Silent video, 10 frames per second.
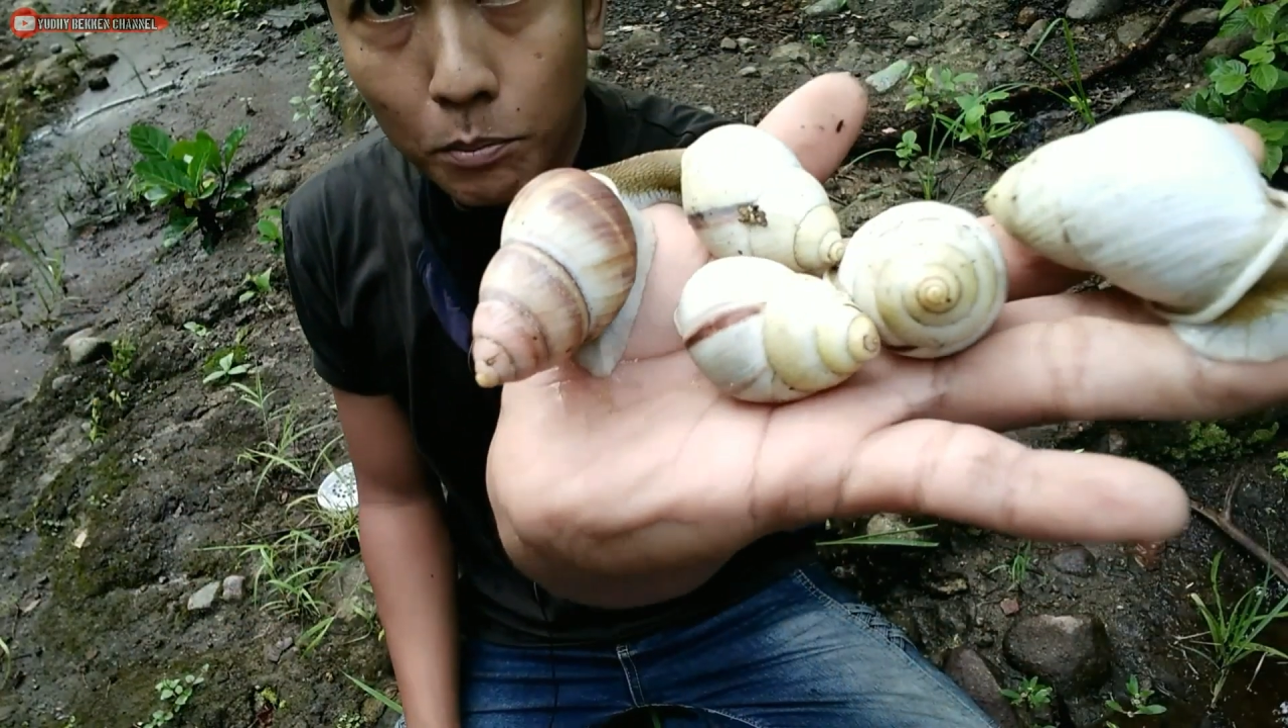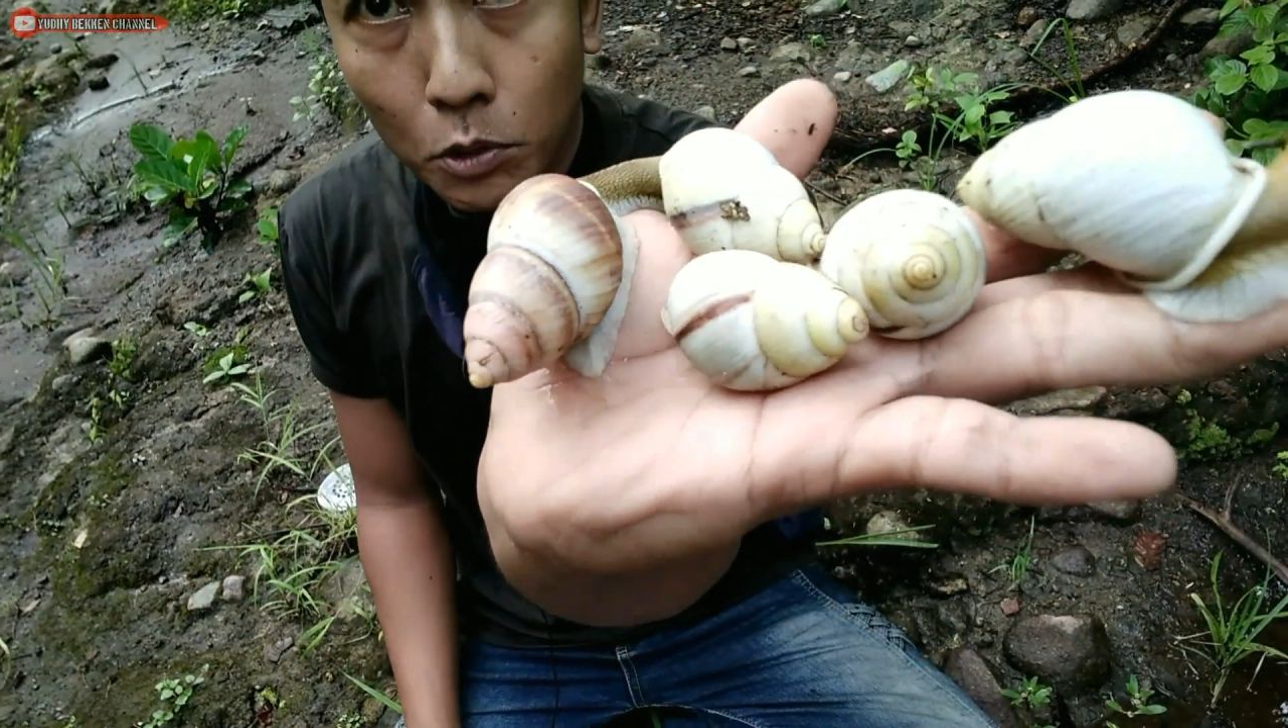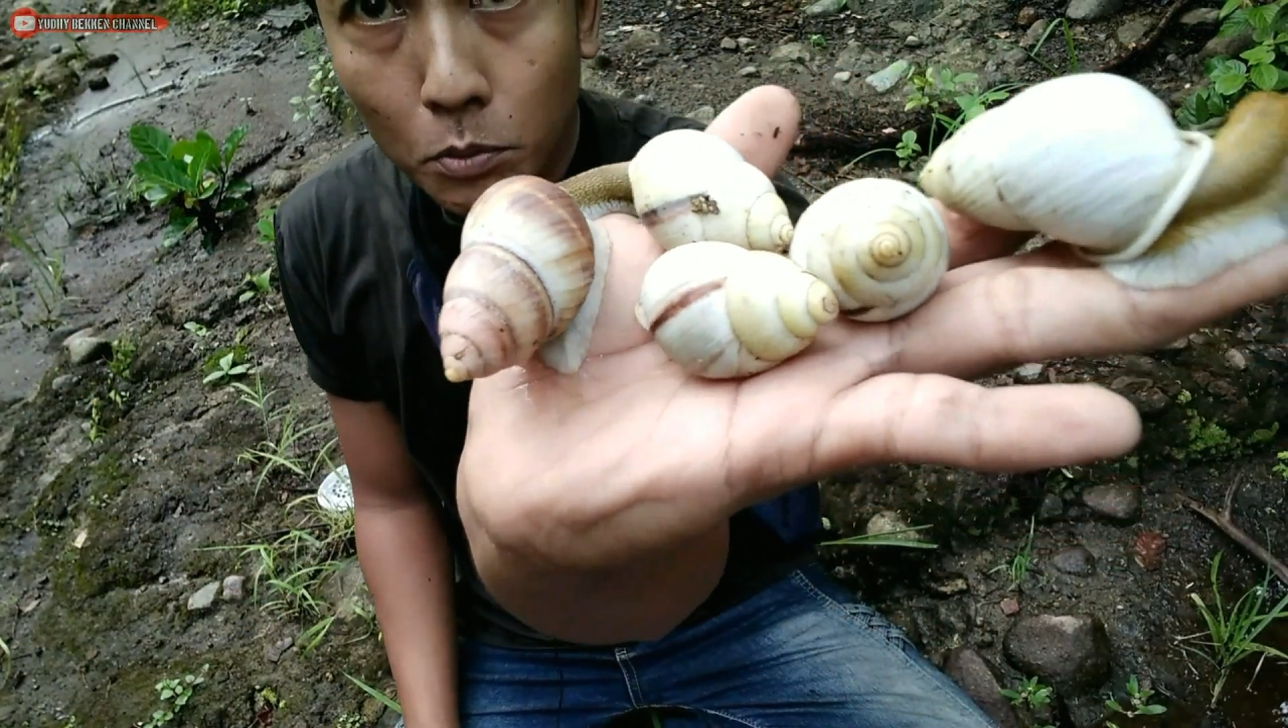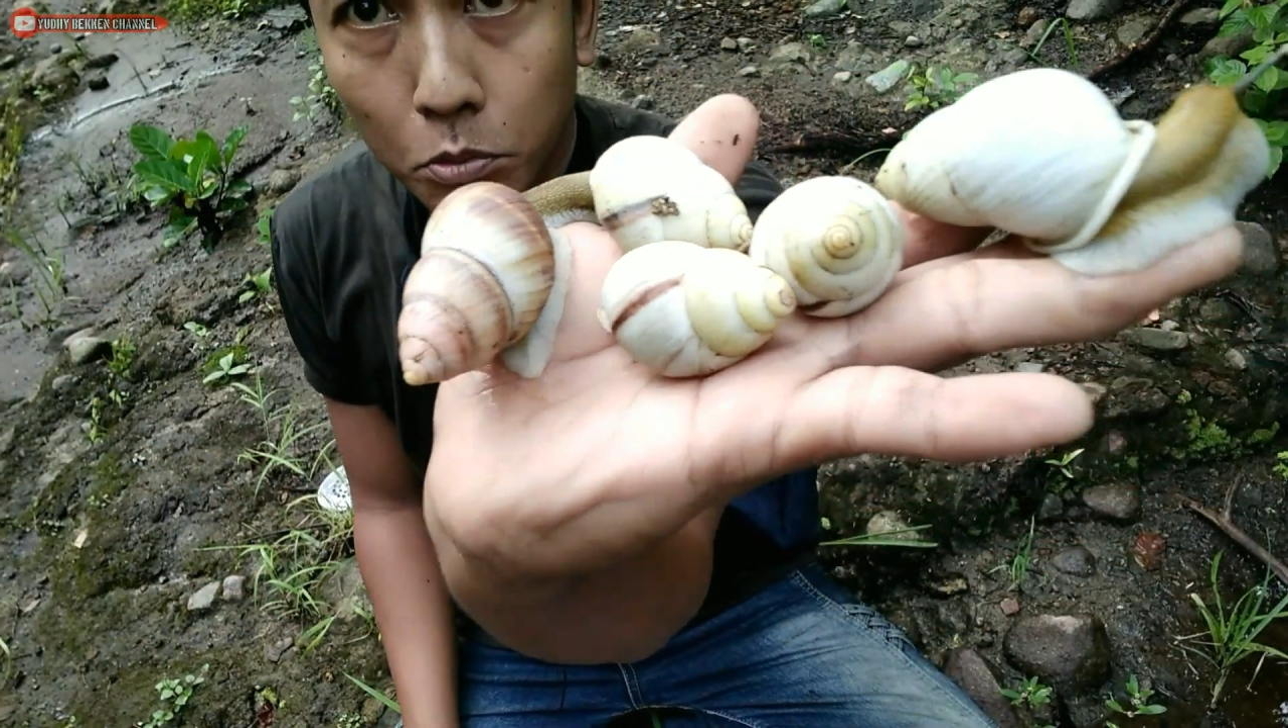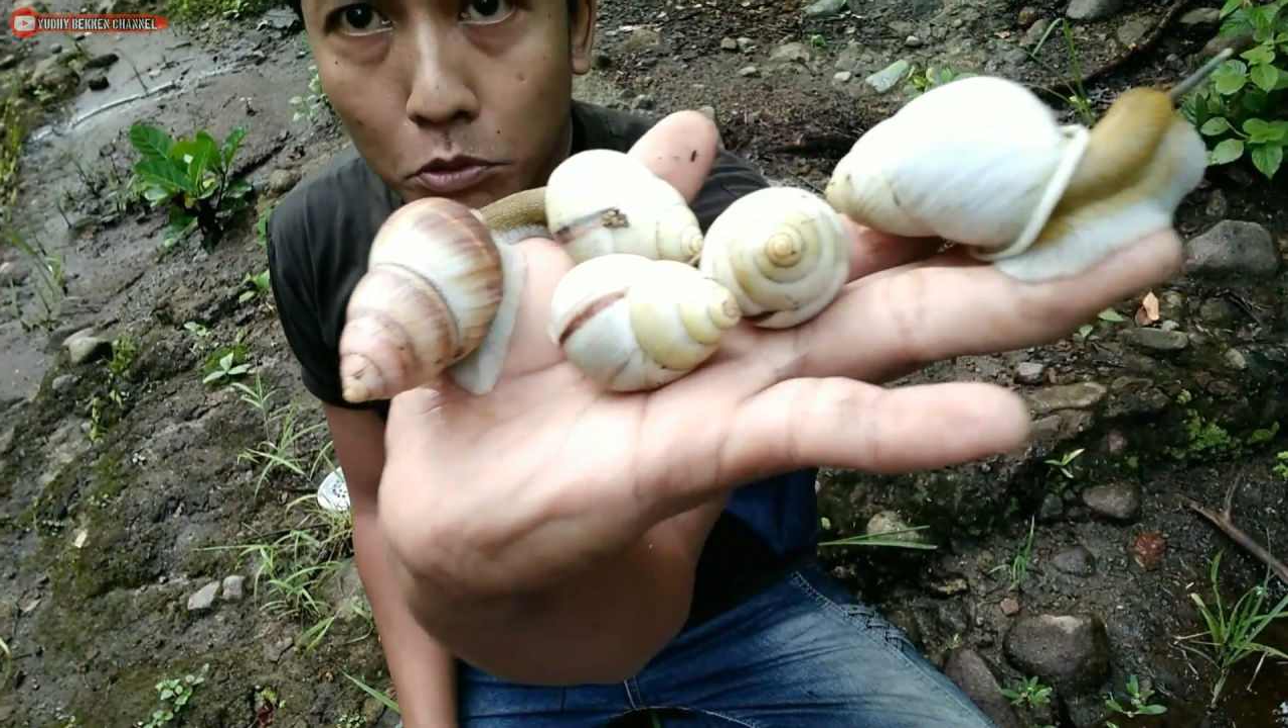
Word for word: siput